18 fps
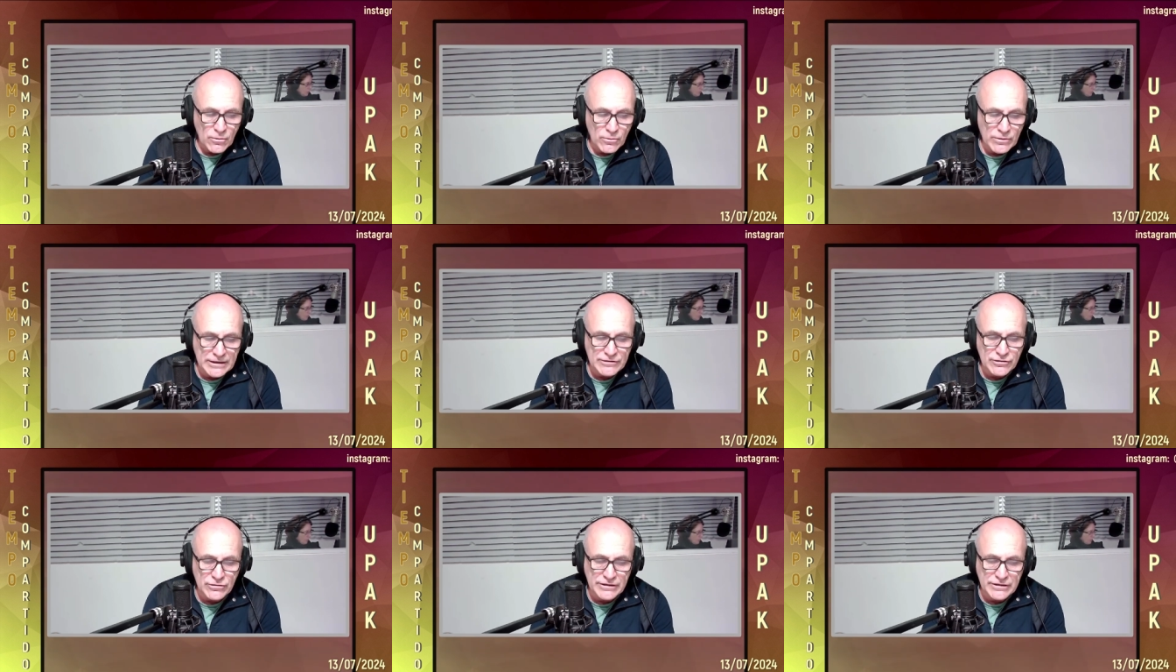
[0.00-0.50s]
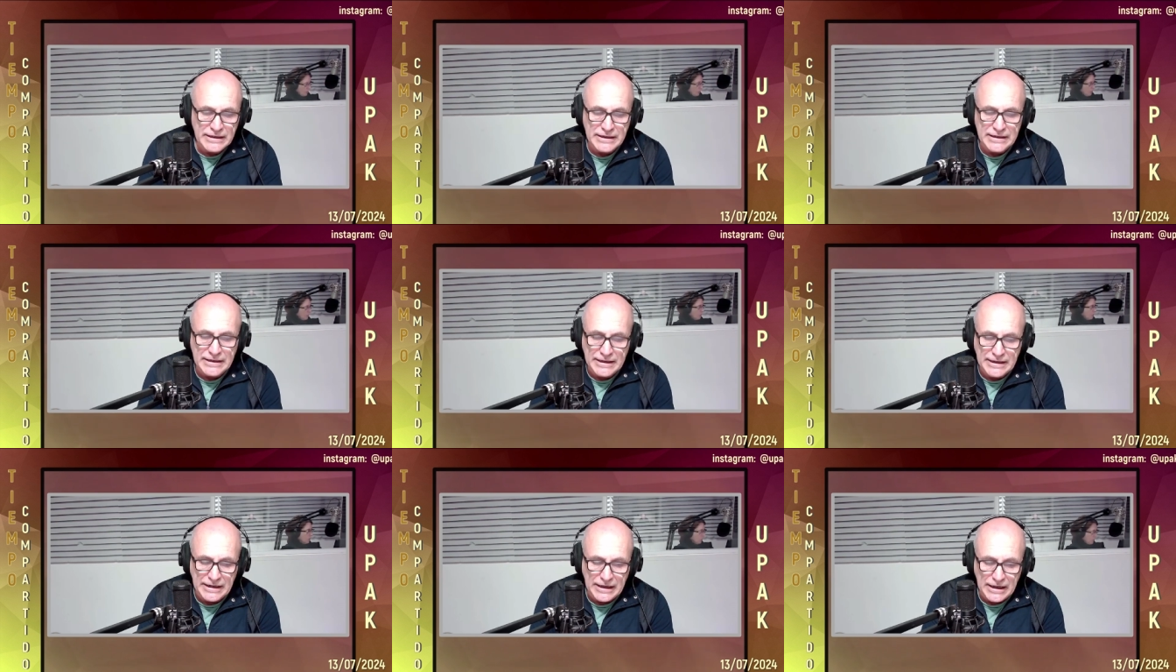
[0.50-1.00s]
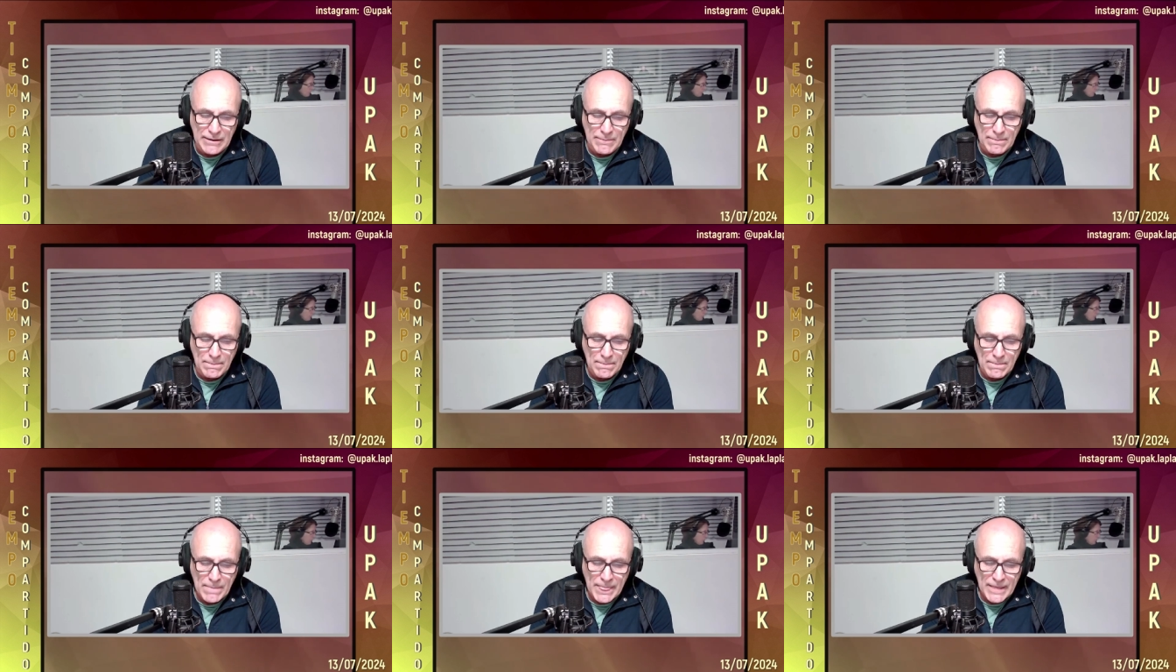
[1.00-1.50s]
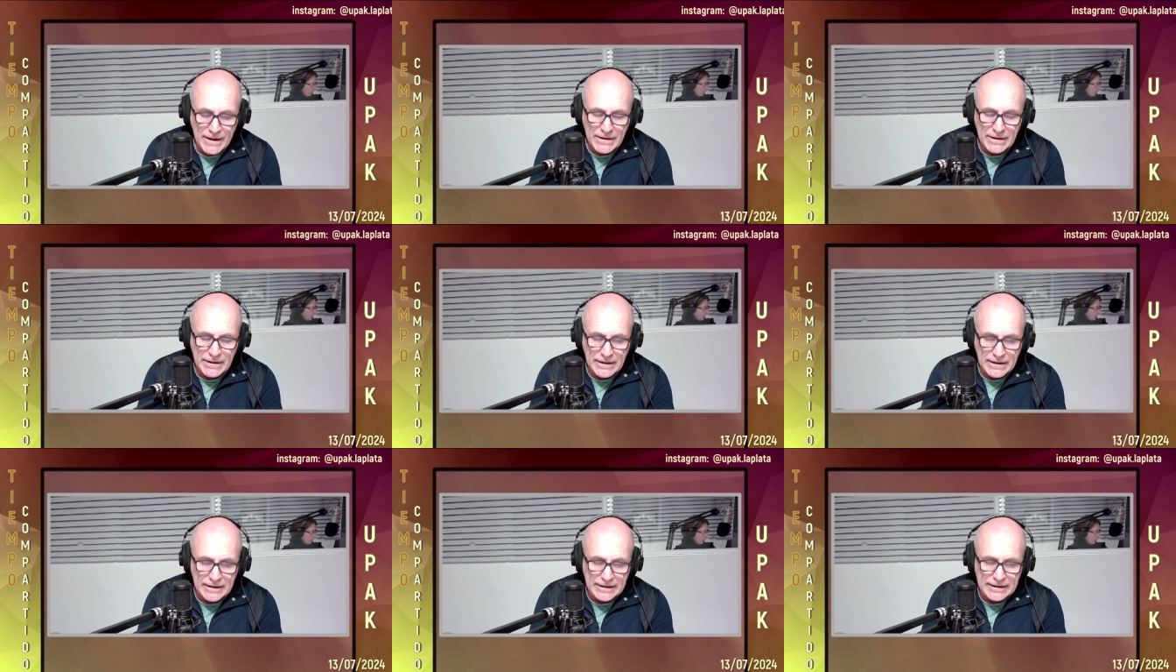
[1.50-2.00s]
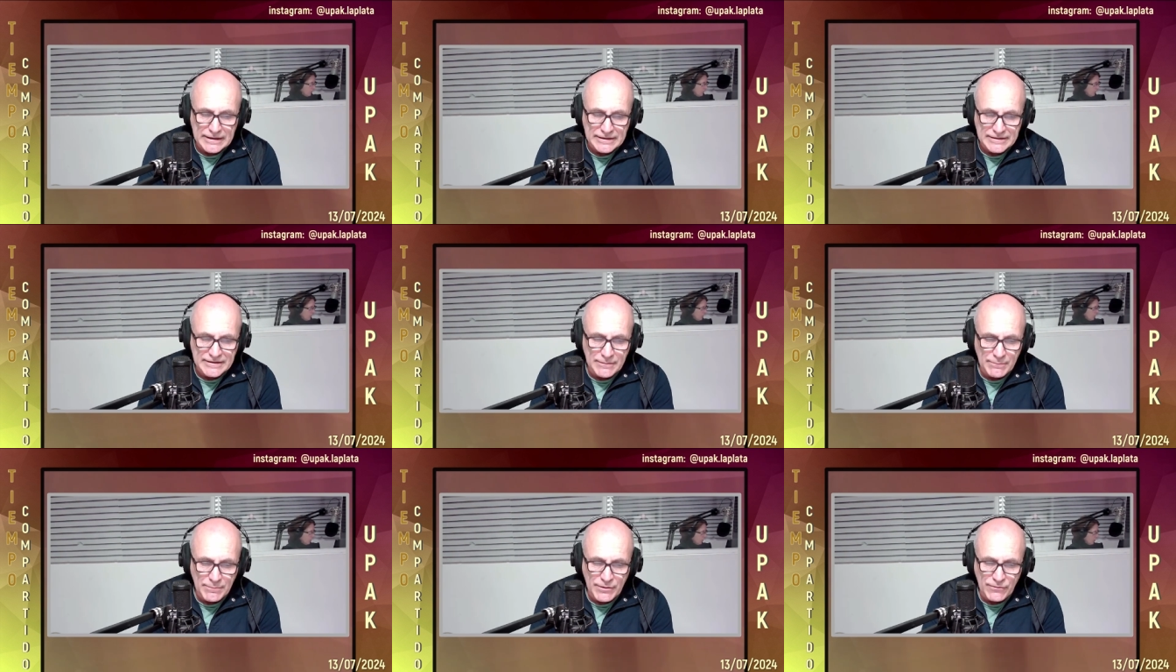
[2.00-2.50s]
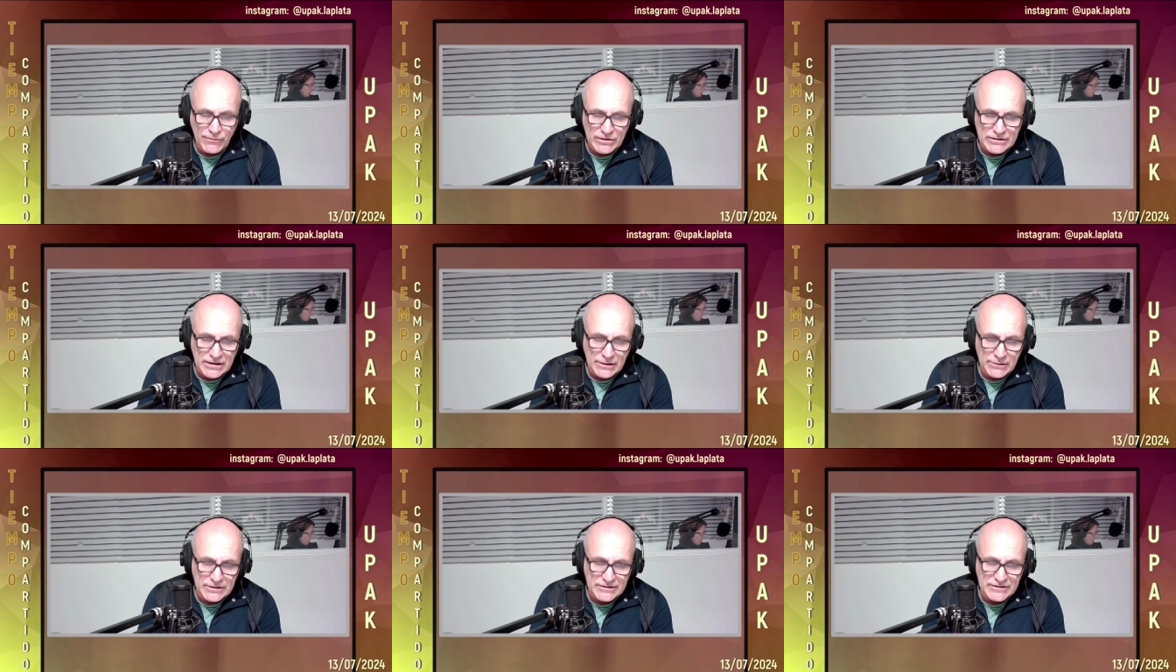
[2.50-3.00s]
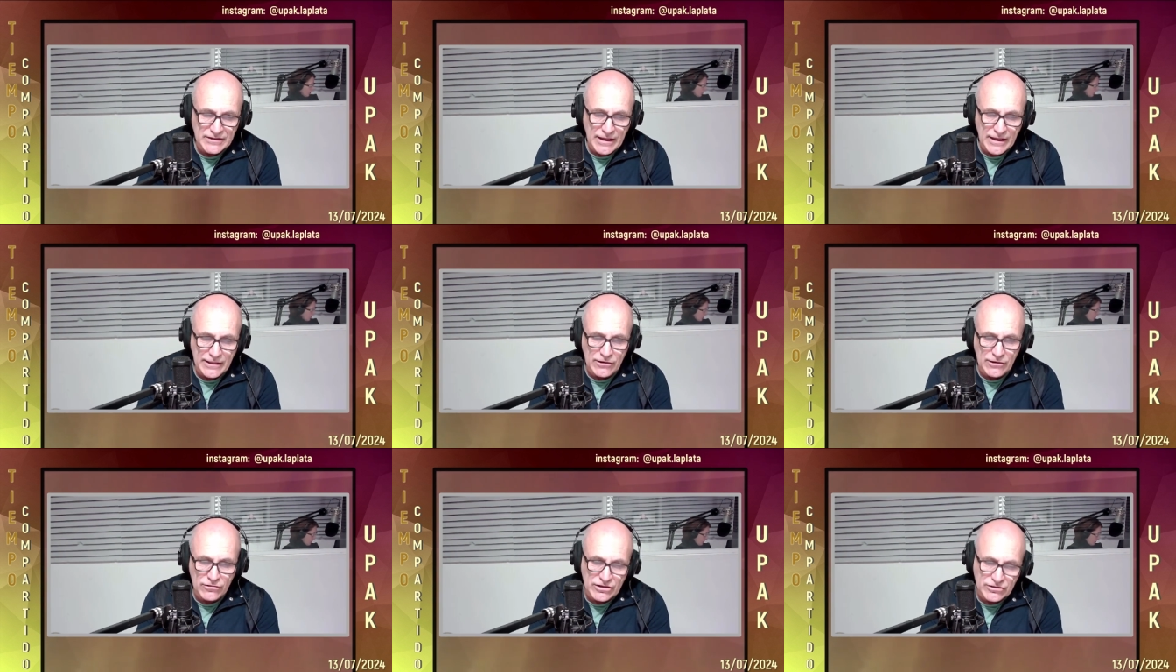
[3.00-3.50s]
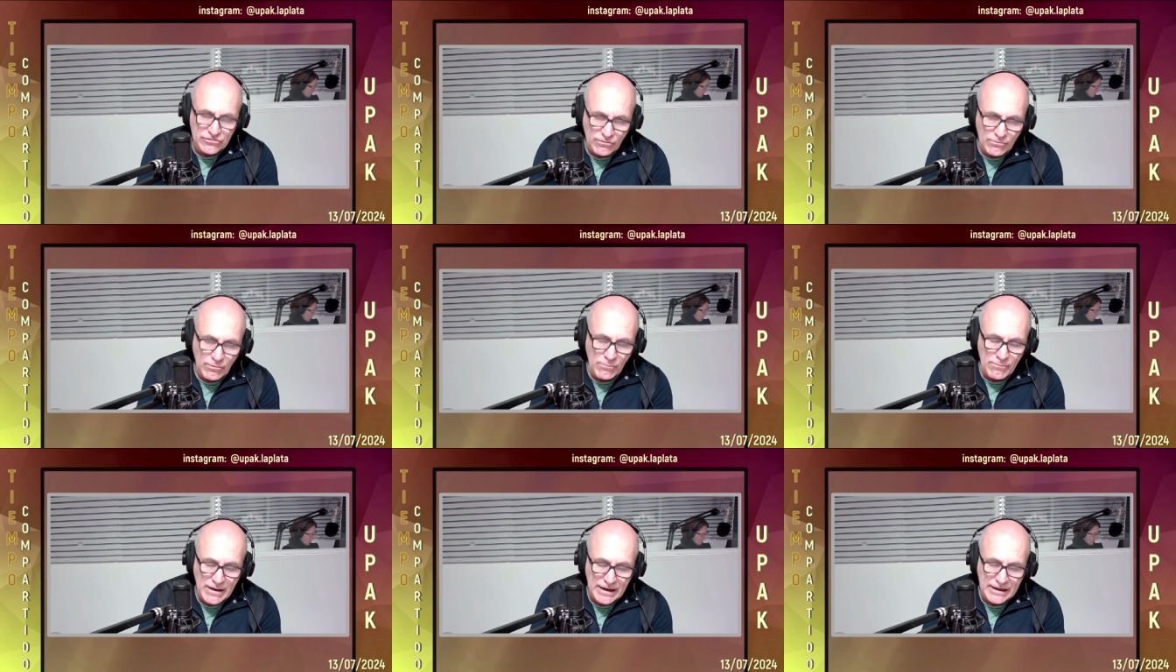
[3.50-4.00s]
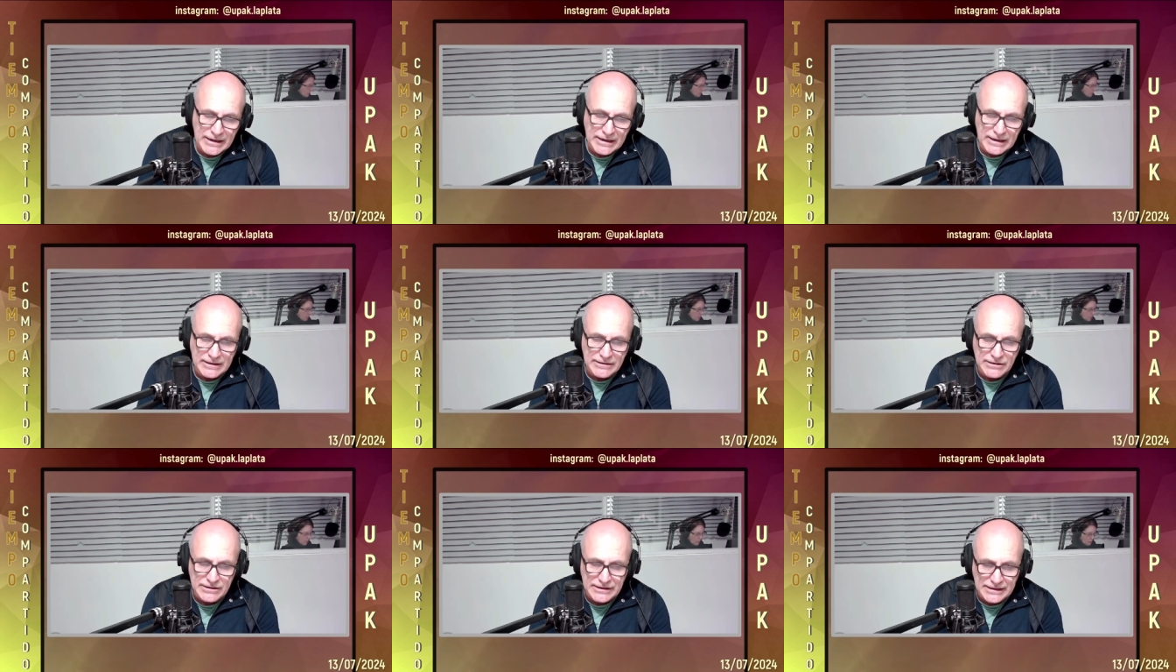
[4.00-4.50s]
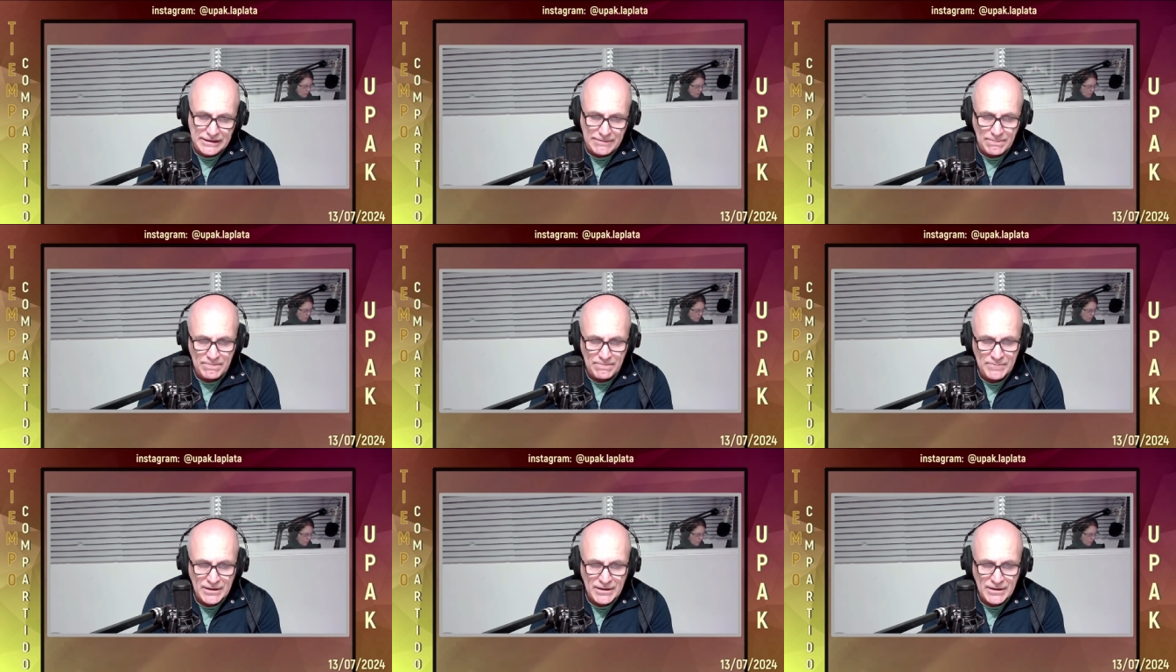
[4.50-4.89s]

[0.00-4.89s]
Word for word: Una historia que, que siempre fue atravesada, los que somos más grandes,